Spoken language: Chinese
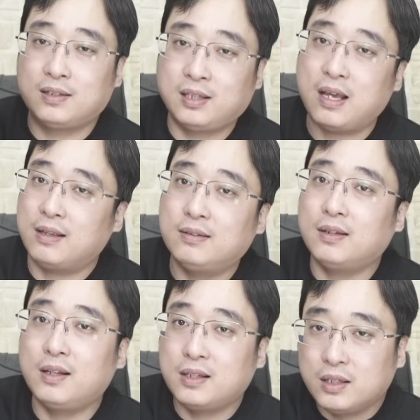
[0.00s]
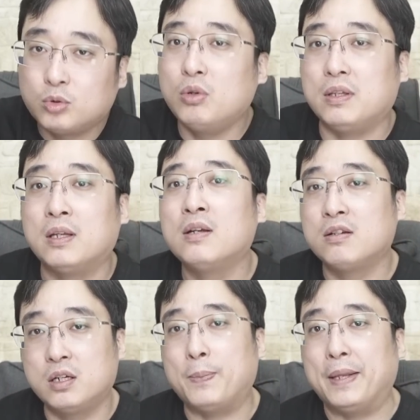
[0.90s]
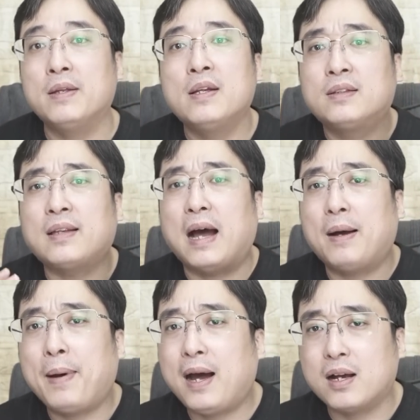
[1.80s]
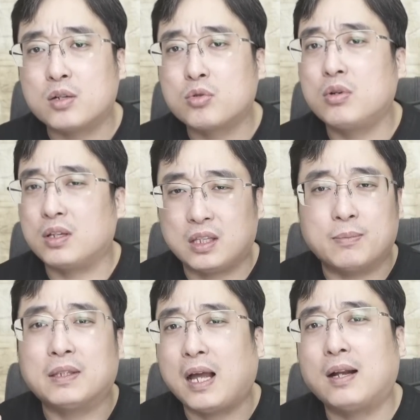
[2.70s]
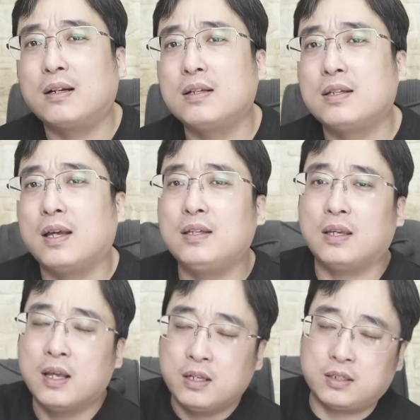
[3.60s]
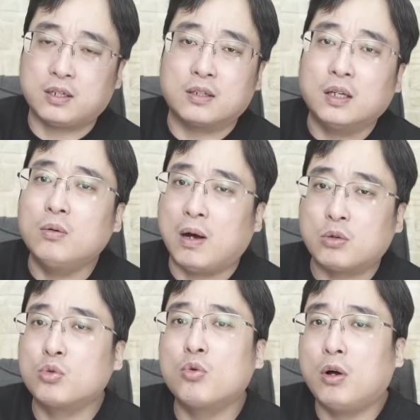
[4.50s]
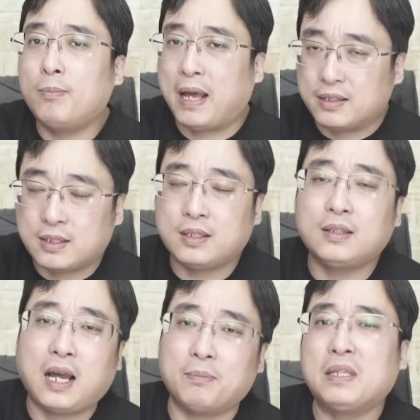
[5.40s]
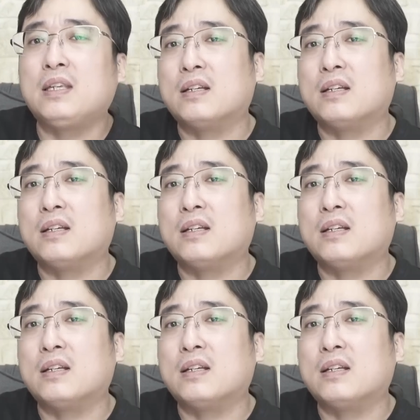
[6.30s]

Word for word: 谴责了一顿日本。哪怕说你们达成了协议，只能往中国卖七纳米以